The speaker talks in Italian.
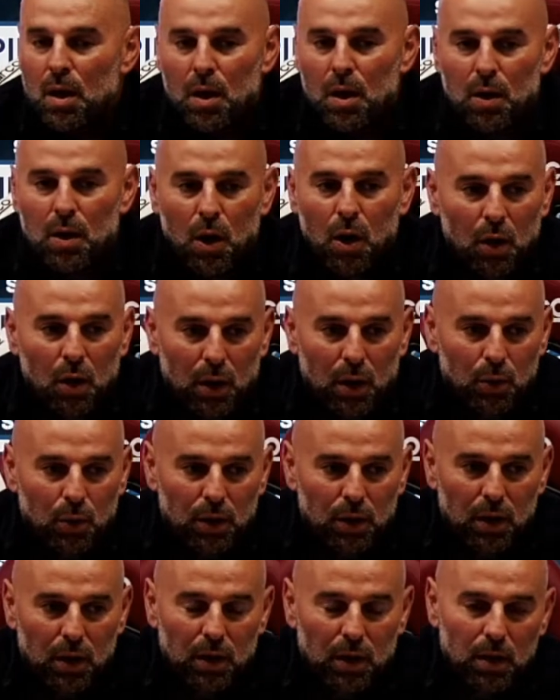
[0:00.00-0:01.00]
Allora, noi
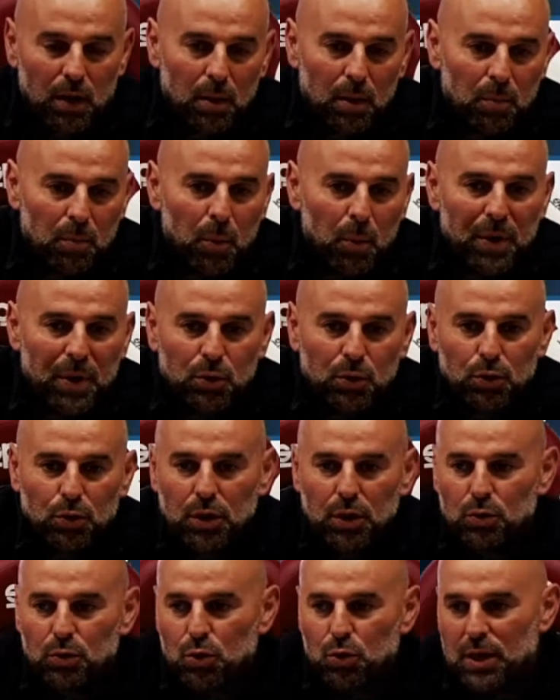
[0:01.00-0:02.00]
il momento di
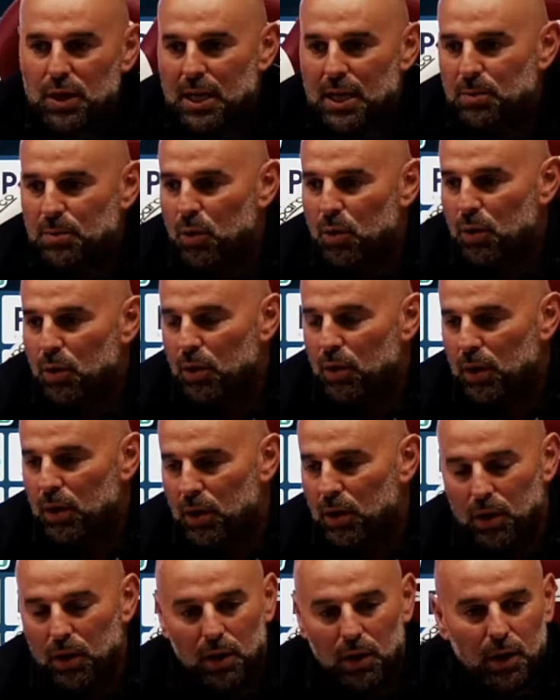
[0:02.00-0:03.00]
entusiasmo
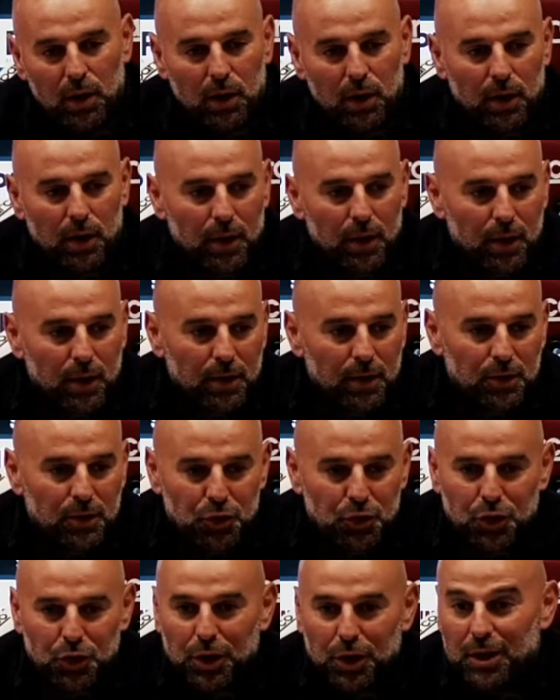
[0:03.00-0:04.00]
eh,
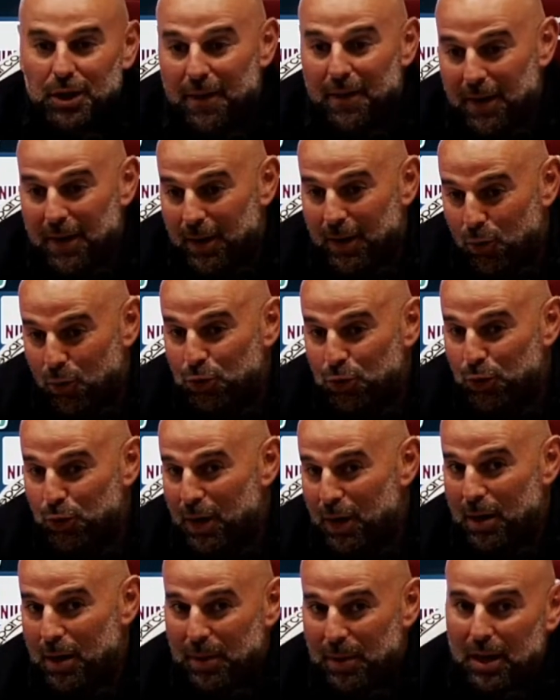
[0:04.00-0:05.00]
ci deve
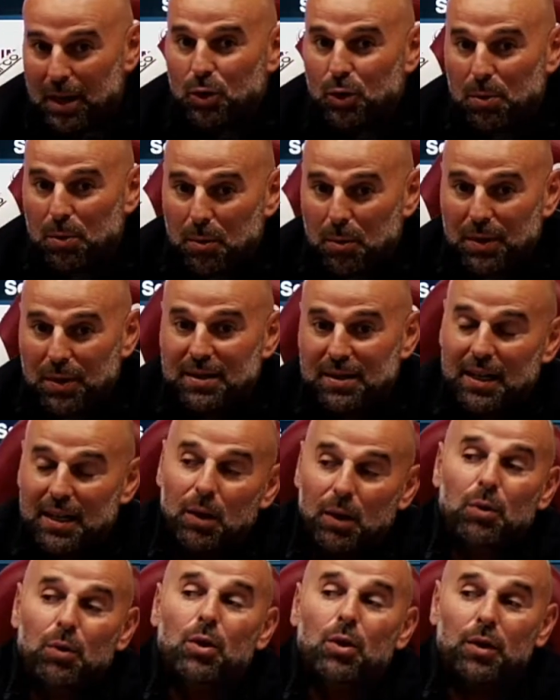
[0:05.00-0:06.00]
continuare perché dobbiamo pensare a
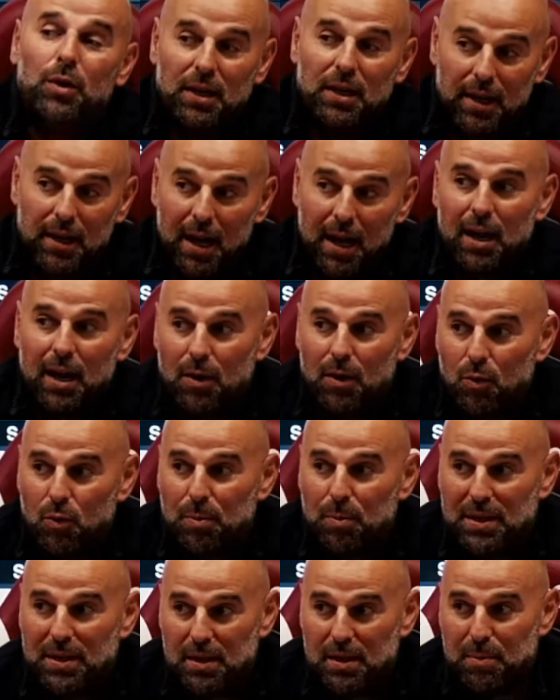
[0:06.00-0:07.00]
quello che era un
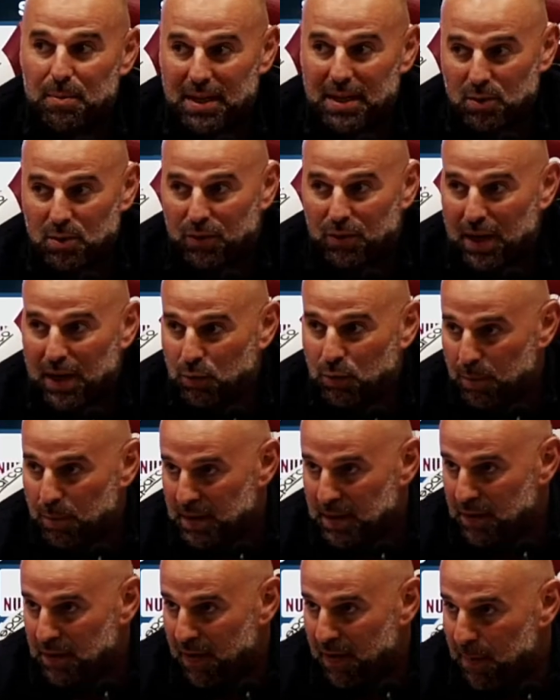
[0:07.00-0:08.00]
mese e mezzo fa, due
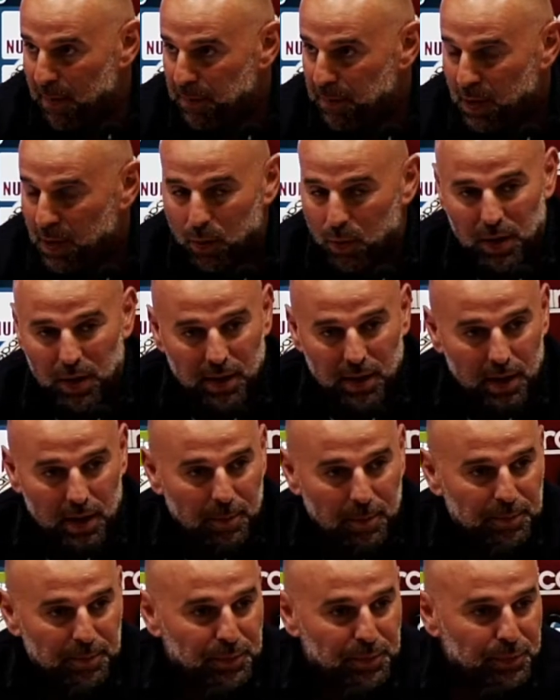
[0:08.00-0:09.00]
mesi fa. Quindi
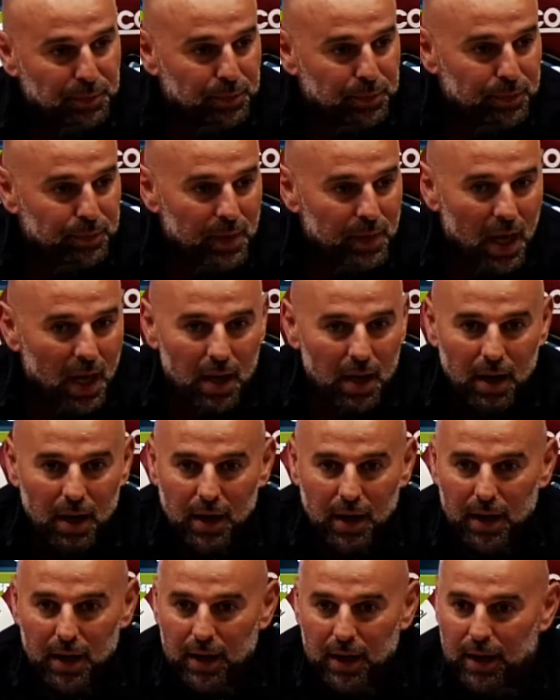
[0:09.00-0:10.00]

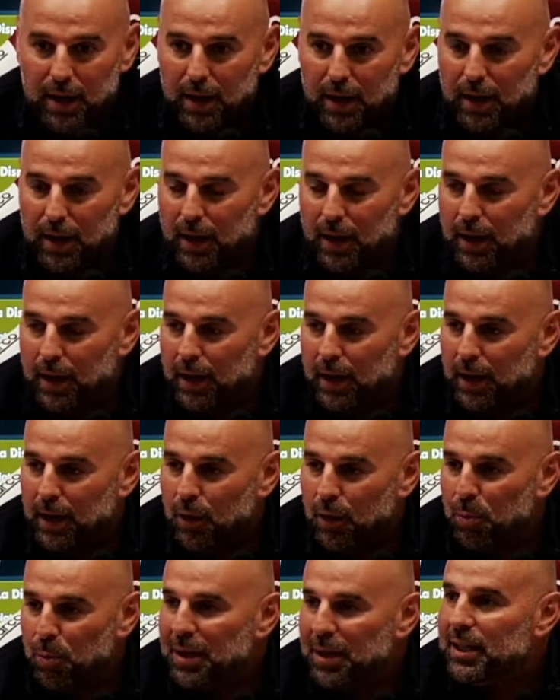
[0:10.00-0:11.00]
eh,
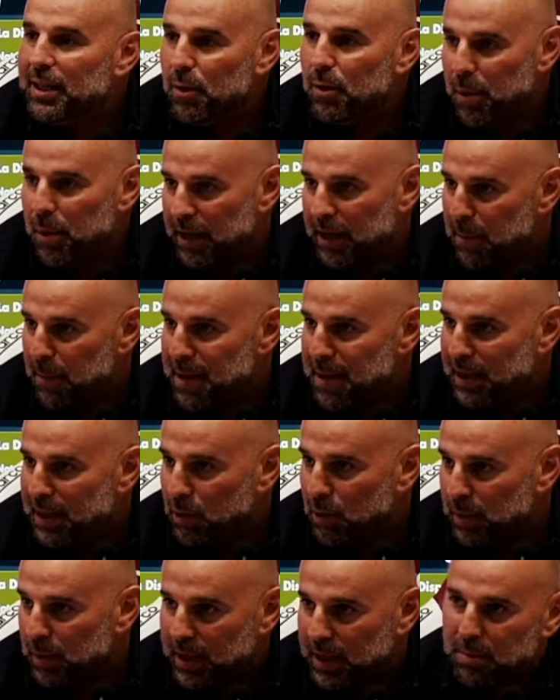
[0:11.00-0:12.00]
l'obiettivo poi è
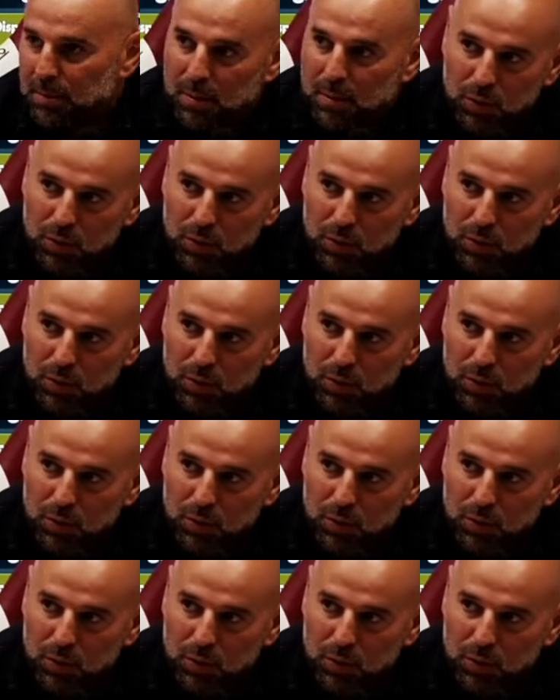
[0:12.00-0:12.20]
cambiato perché abbiamo